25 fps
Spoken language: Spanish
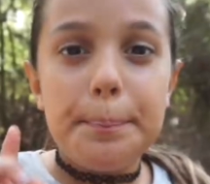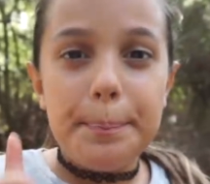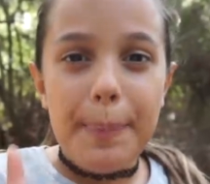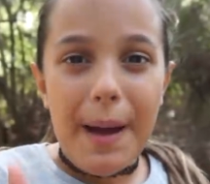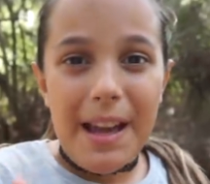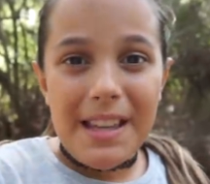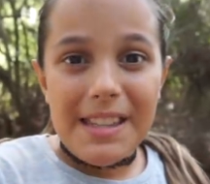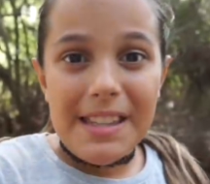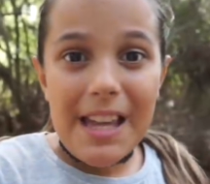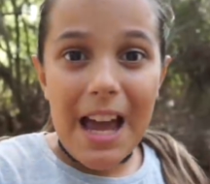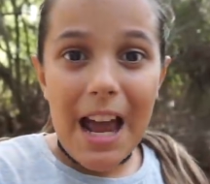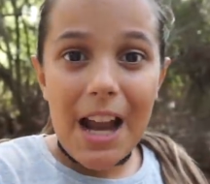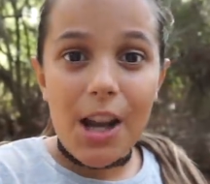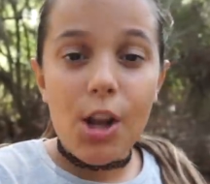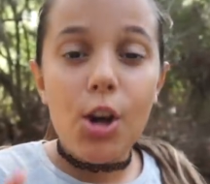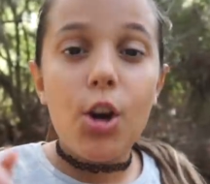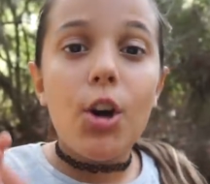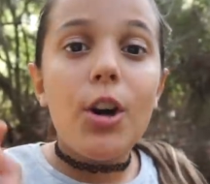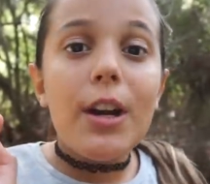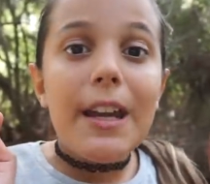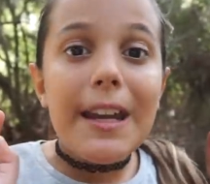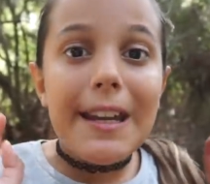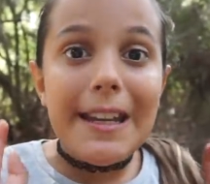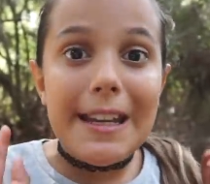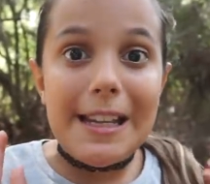Pasa algo
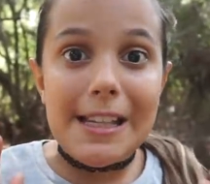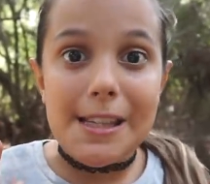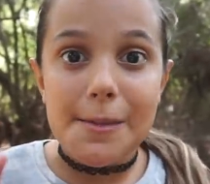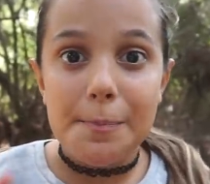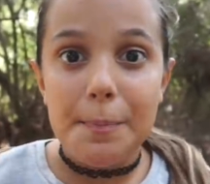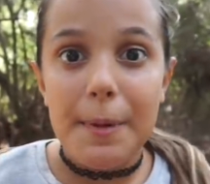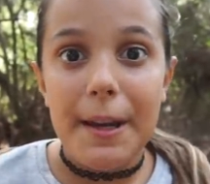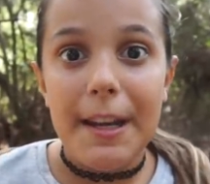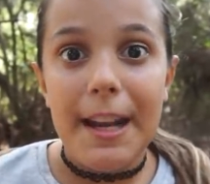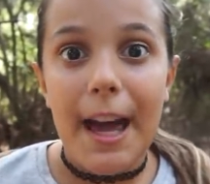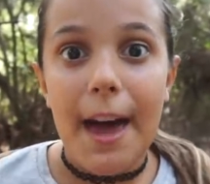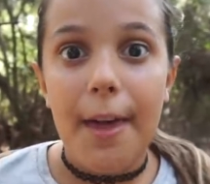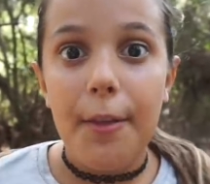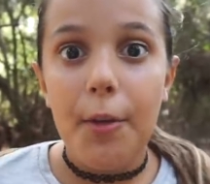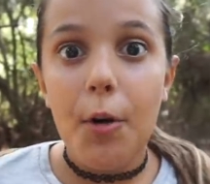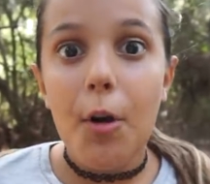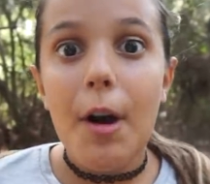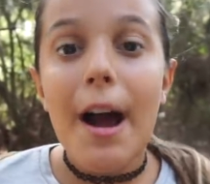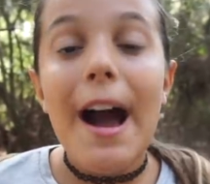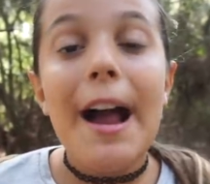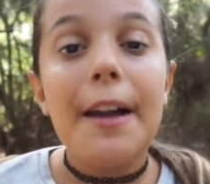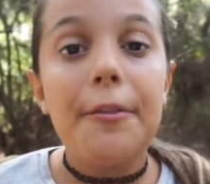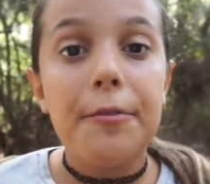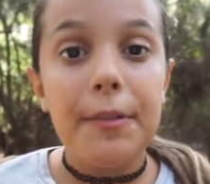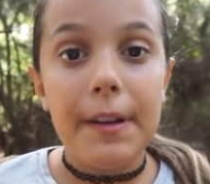inesperado
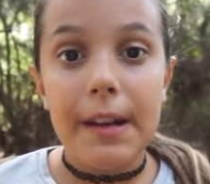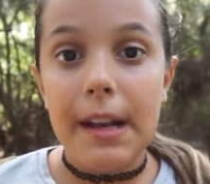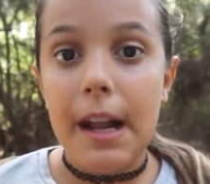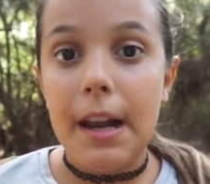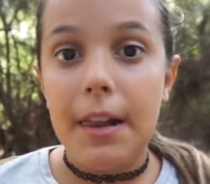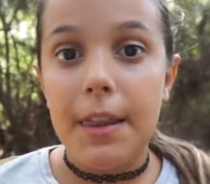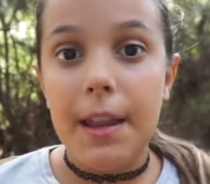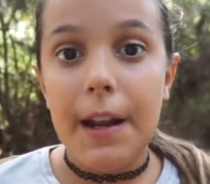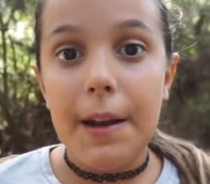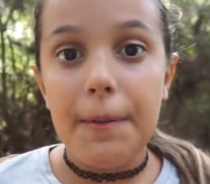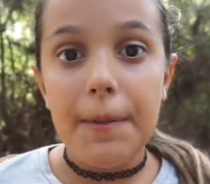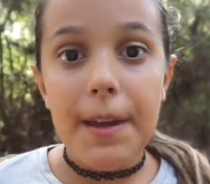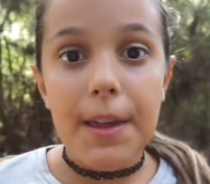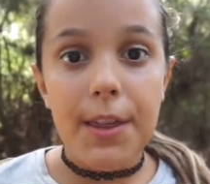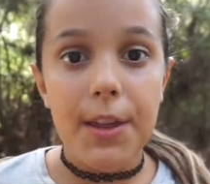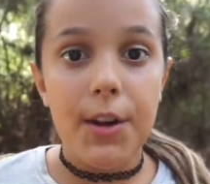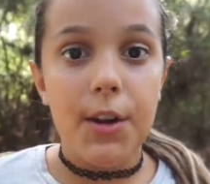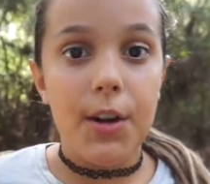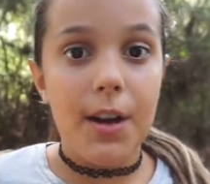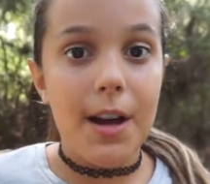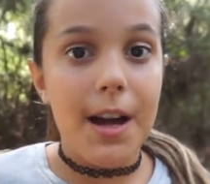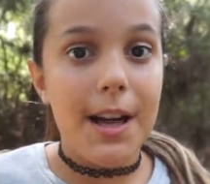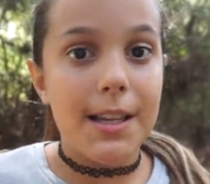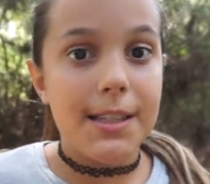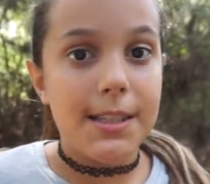al final del vídeo,
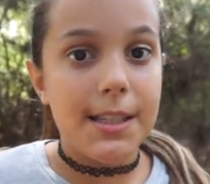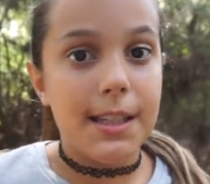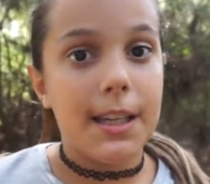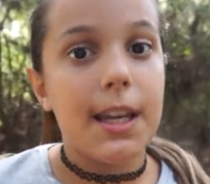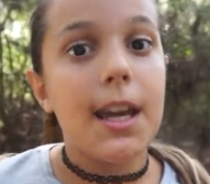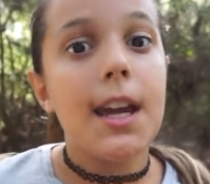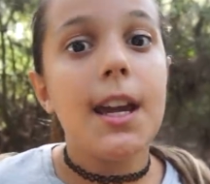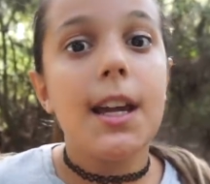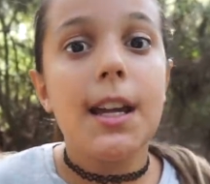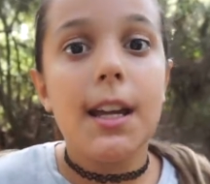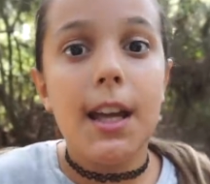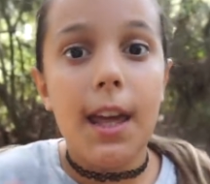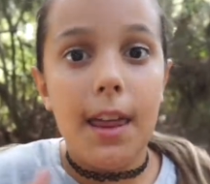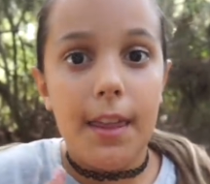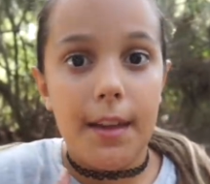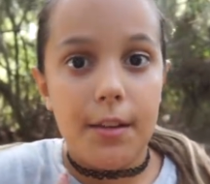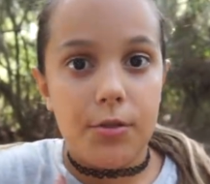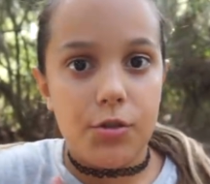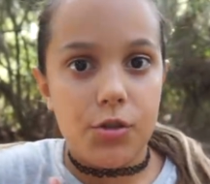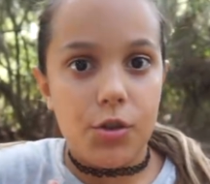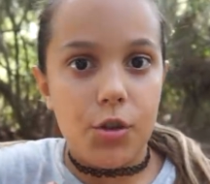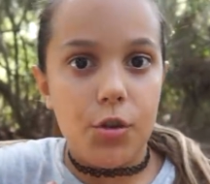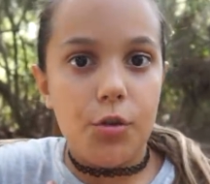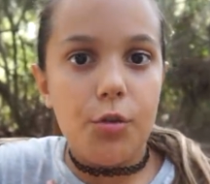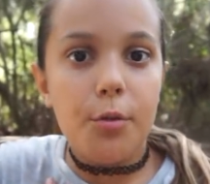así que
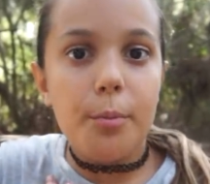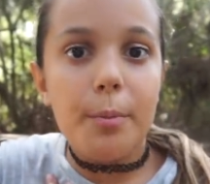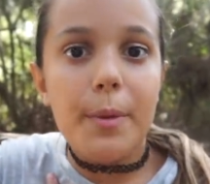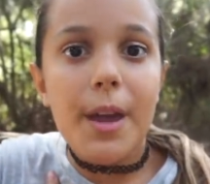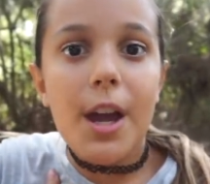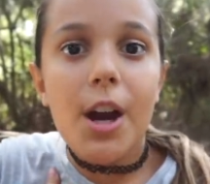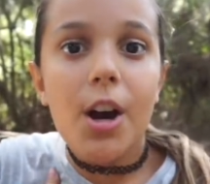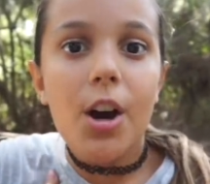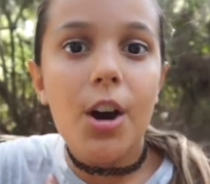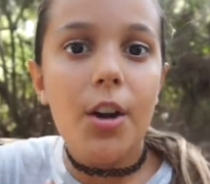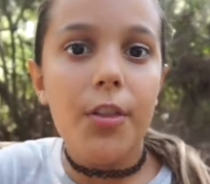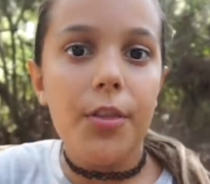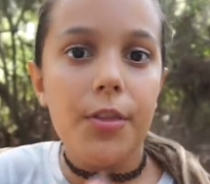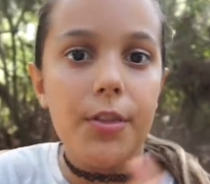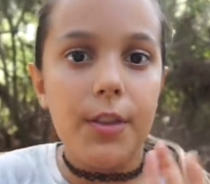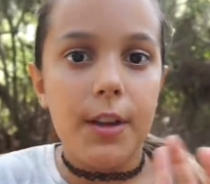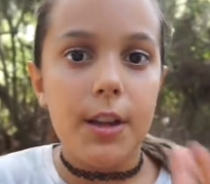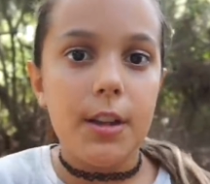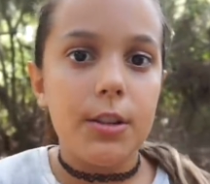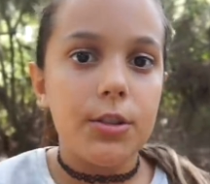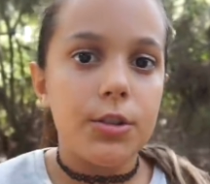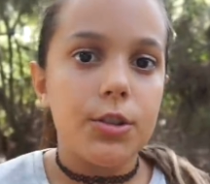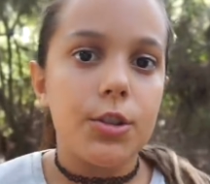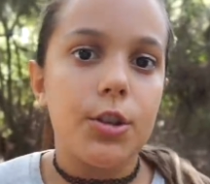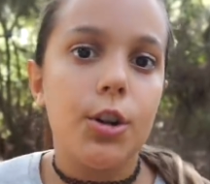quedaros conmigo
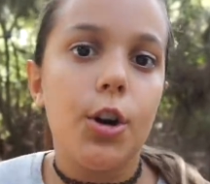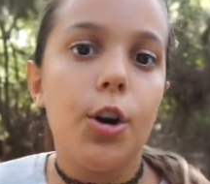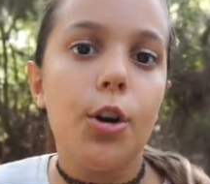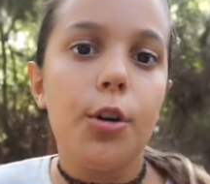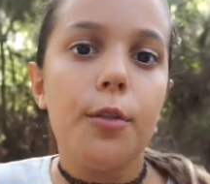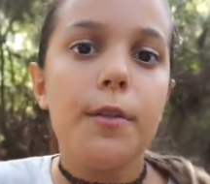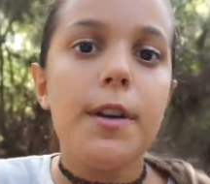dentro